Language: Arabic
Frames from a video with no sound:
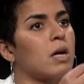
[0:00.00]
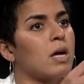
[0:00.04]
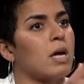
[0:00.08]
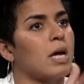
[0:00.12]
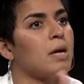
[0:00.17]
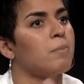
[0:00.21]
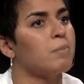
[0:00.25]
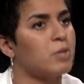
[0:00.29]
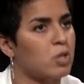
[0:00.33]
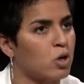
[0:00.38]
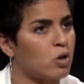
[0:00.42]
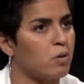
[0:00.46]

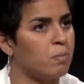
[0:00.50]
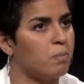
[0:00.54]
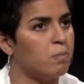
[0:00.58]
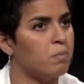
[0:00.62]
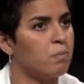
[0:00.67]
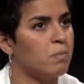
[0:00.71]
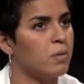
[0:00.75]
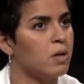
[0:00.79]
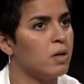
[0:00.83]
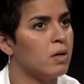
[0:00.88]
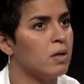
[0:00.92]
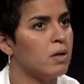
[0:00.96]
قيمتهم
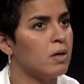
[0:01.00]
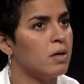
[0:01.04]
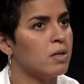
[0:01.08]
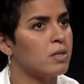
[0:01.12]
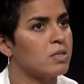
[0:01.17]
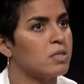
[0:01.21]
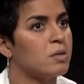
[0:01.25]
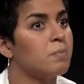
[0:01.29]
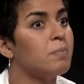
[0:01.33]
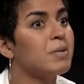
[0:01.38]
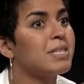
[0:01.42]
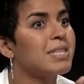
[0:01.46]

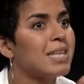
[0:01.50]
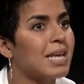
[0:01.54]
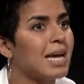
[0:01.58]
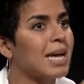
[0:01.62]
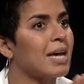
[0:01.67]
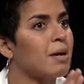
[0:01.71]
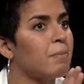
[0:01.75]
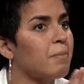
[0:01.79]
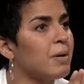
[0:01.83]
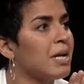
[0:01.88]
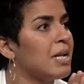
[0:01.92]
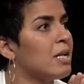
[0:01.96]
تمد
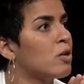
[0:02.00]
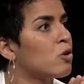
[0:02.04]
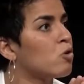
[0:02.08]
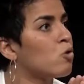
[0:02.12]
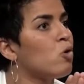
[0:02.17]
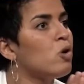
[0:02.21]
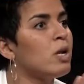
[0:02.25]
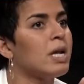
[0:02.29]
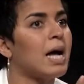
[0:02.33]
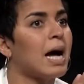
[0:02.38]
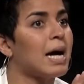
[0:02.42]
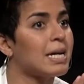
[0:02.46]
قيمه
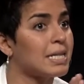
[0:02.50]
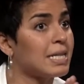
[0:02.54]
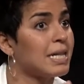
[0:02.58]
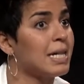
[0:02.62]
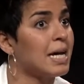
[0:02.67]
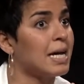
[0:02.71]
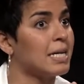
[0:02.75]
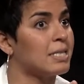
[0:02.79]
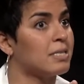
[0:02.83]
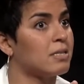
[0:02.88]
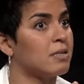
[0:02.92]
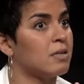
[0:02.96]
لكل
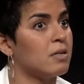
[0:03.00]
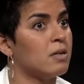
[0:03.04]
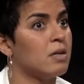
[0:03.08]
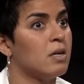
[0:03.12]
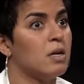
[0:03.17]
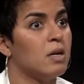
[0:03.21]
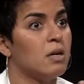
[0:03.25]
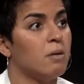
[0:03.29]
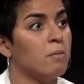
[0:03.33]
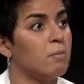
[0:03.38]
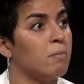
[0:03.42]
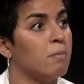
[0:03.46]
اتلات
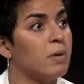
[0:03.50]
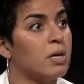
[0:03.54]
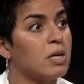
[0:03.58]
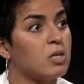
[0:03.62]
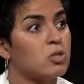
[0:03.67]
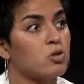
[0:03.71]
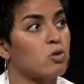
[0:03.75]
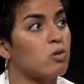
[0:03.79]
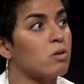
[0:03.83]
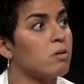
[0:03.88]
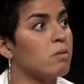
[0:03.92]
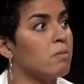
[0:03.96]
ما
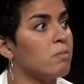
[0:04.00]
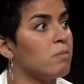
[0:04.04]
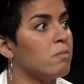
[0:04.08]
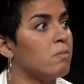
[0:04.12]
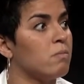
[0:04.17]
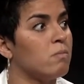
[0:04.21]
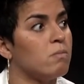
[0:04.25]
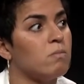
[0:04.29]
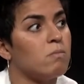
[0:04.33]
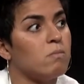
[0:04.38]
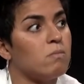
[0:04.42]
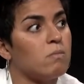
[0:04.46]
شغل
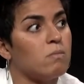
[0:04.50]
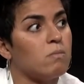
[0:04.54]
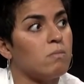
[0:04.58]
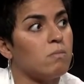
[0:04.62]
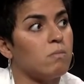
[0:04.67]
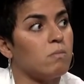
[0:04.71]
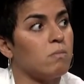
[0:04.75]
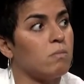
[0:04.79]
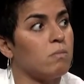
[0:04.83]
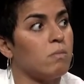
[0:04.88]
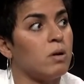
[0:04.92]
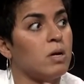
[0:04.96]

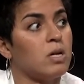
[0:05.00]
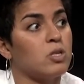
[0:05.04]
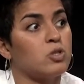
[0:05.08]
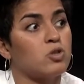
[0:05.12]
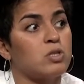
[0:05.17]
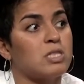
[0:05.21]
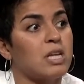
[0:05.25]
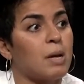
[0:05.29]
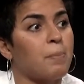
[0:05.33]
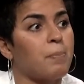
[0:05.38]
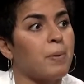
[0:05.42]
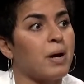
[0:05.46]
ما
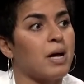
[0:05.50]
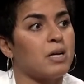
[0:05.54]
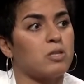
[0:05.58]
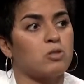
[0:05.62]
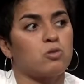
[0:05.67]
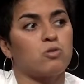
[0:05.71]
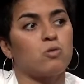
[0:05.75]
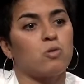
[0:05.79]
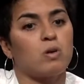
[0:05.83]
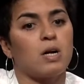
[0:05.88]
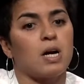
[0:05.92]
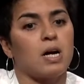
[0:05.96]
جو سي با
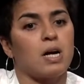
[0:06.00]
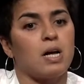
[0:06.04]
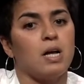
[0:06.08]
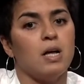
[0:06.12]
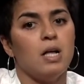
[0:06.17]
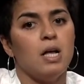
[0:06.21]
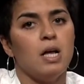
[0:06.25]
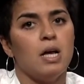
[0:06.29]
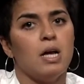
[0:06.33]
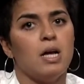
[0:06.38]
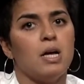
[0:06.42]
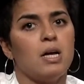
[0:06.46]
دوكا
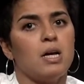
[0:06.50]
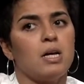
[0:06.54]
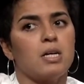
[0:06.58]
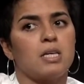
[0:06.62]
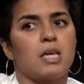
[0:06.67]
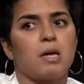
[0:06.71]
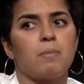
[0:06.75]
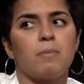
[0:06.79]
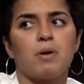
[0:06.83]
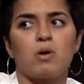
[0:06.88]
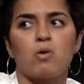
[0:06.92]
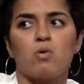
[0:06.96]

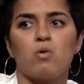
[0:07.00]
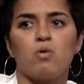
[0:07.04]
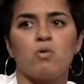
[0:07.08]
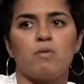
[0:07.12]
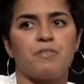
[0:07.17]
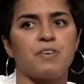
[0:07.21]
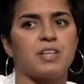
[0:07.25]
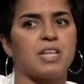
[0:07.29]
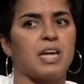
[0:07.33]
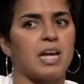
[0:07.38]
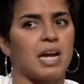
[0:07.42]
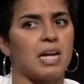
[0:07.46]
كيما نقولوا
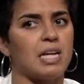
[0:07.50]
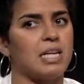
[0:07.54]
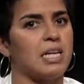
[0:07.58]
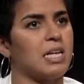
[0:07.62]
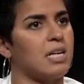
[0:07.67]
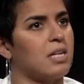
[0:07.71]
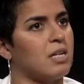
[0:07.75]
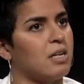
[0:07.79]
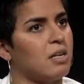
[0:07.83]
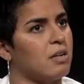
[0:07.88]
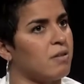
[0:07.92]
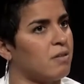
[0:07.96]

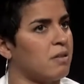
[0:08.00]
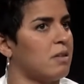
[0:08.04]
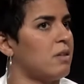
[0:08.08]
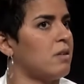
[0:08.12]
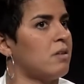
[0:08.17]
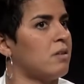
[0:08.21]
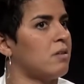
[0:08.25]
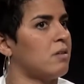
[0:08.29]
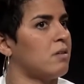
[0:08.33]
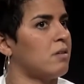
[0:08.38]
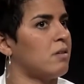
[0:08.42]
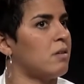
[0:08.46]
الفيدراليه
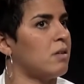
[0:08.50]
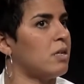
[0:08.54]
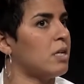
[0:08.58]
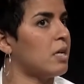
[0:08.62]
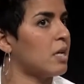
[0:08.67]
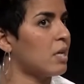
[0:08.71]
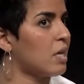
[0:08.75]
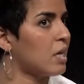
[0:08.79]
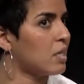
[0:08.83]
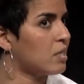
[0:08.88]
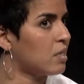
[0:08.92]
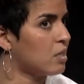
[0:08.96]
آه،
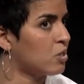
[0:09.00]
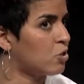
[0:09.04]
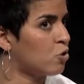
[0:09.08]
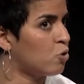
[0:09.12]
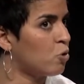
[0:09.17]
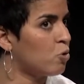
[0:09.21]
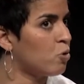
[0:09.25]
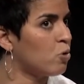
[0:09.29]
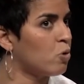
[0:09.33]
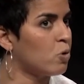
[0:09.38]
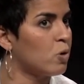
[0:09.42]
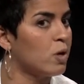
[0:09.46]
لرياضه
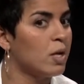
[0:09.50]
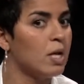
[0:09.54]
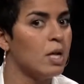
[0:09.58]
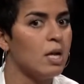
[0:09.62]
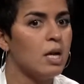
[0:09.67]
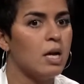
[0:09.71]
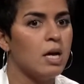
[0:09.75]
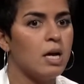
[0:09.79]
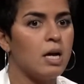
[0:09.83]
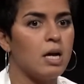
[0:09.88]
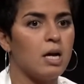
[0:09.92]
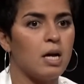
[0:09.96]
الجودو
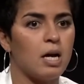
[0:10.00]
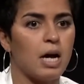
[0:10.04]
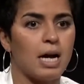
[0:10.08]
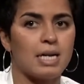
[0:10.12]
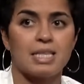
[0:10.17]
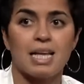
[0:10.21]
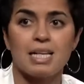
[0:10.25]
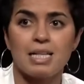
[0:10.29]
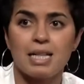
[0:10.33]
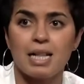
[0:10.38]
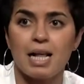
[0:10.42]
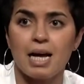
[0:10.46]
آه،
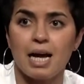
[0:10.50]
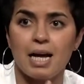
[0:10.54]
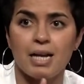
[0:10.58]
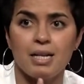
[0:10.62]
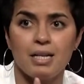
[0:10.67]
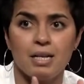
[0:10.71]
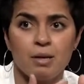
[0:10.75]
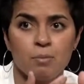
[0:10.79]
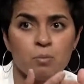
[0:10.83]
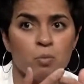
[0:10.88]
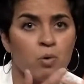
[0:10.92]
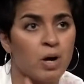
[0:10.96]
عطات لها
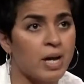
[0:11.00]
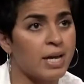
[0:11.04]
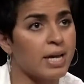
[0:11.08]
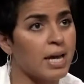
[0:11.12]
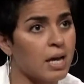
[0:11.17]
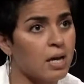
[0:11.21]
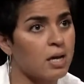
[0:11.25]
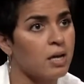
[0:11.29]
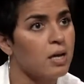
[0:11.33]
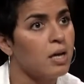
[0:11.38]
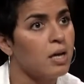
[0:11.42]
لي موان